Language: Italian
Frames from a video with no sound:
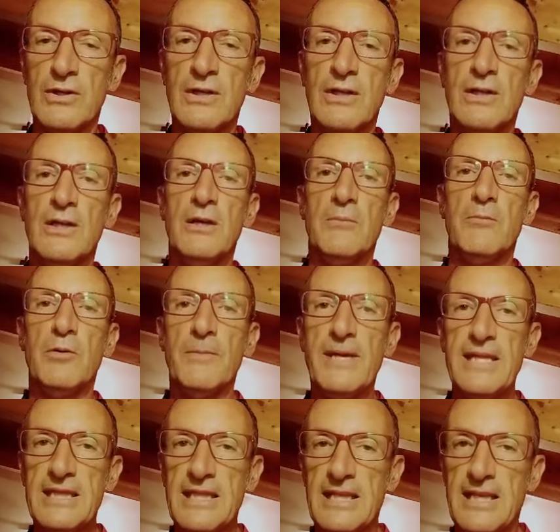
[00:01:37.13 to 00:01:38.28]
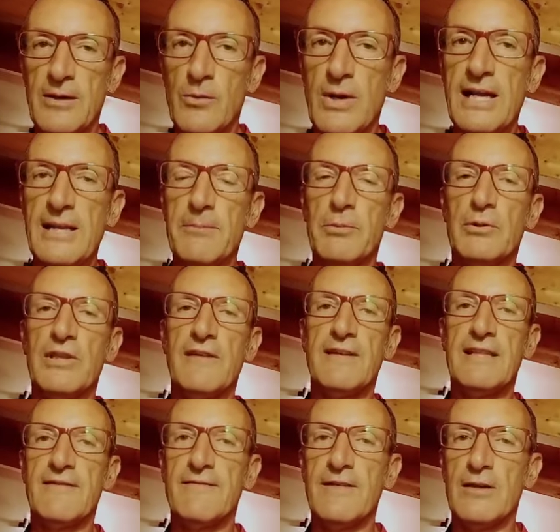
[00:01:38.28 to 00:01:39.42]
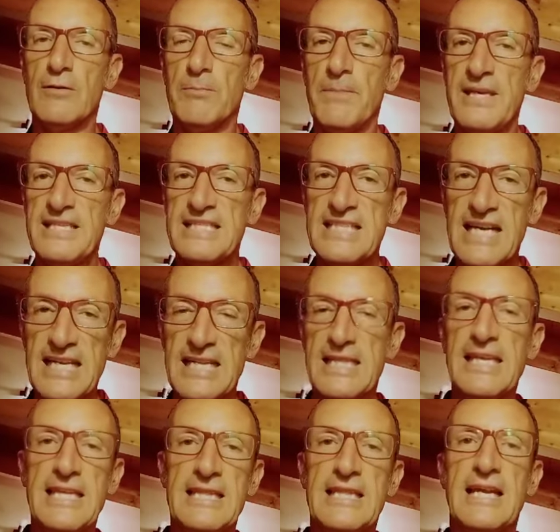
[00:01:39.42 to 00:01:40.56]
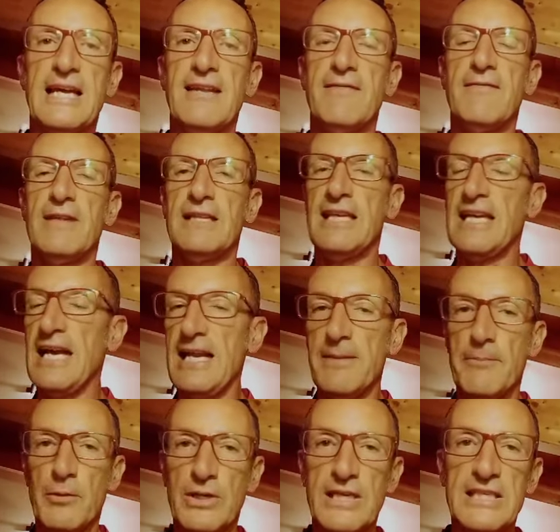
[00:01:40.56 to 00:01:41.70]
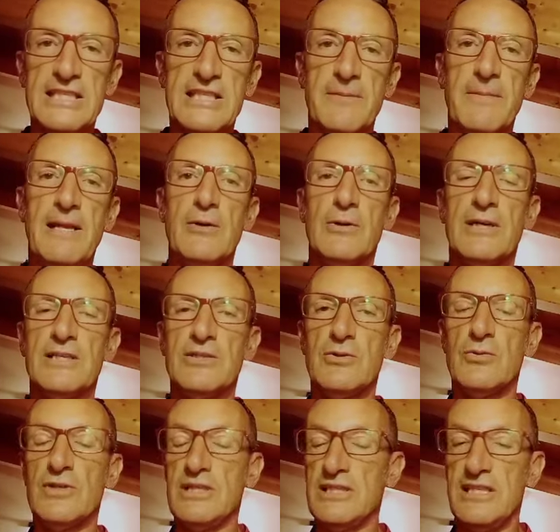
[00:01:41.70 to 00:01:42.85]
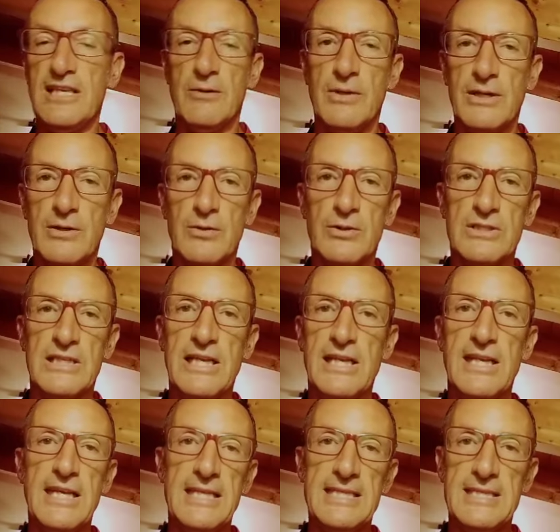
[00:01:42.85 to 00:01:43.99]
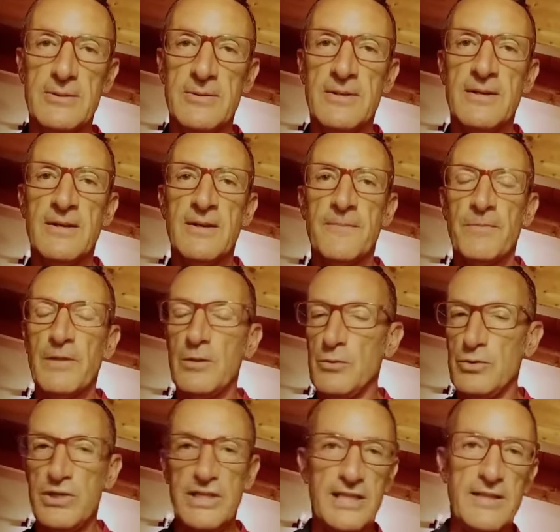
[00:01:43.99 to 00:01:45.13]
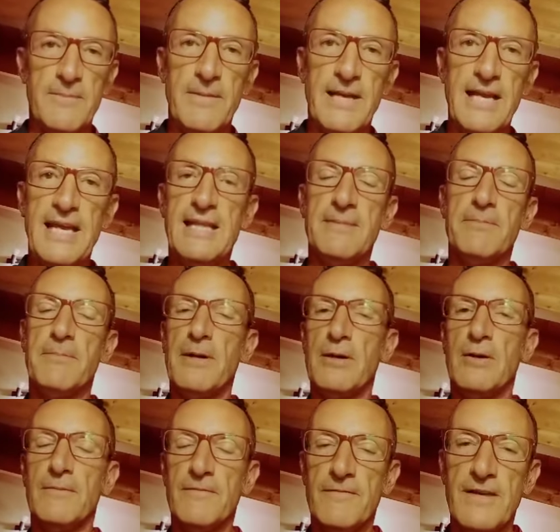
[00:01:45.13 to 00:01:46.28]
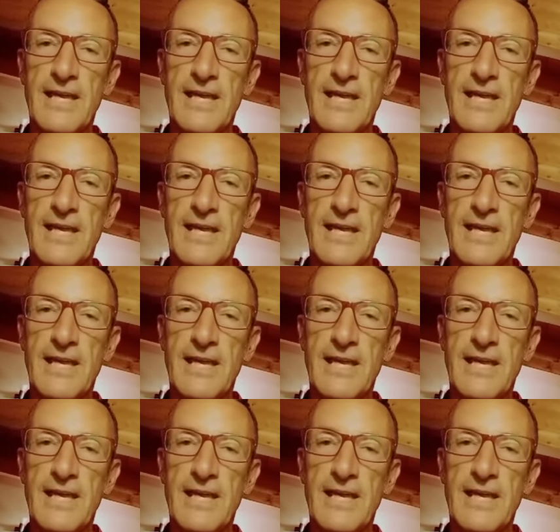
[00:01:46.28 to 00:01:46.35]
momenti nei quali poteva davvero pensare di entrare in verticale, pochissime le occasioni, sì, qualcosa all'inizio, l'uscita di Meret, però via,